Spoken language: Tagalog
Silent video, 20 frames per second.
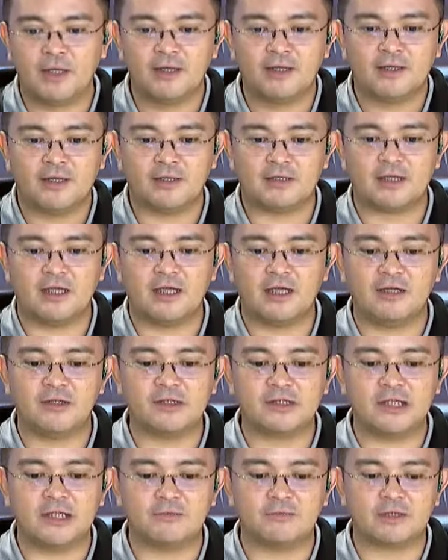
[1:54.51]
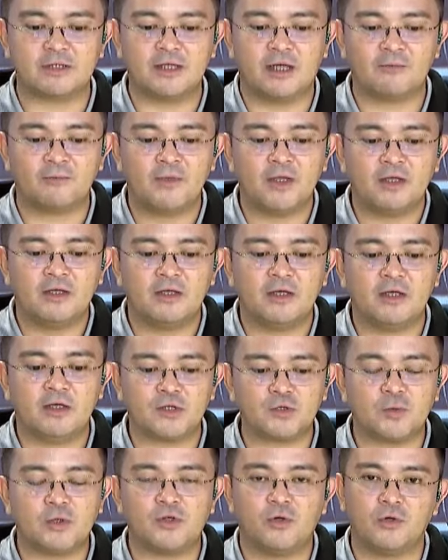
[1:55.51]
Kasi it seems that he
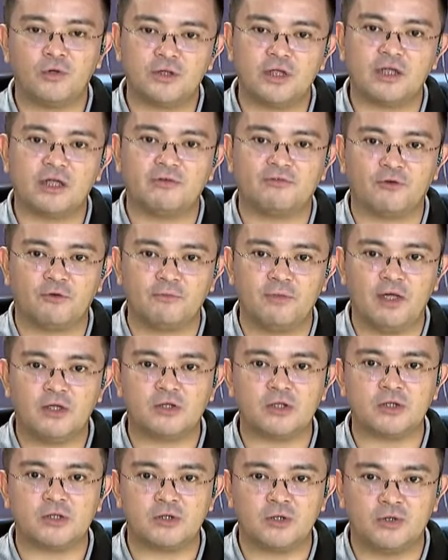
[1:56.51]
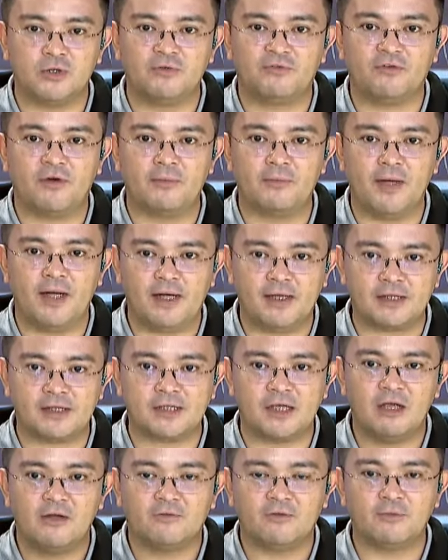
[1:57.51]
is withholding informations oh, from
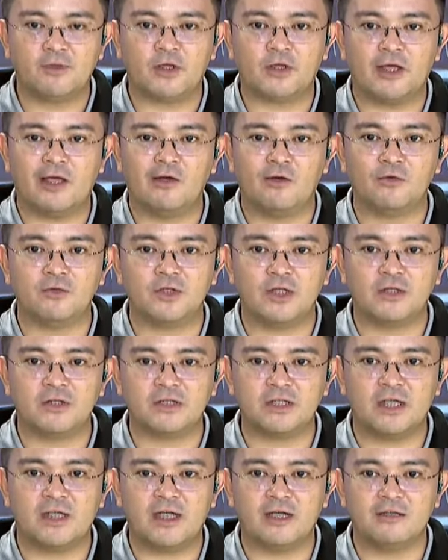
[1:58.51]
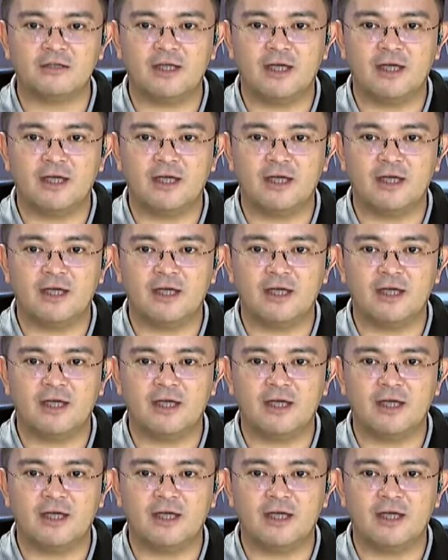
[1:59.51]
us, from the KOJC and the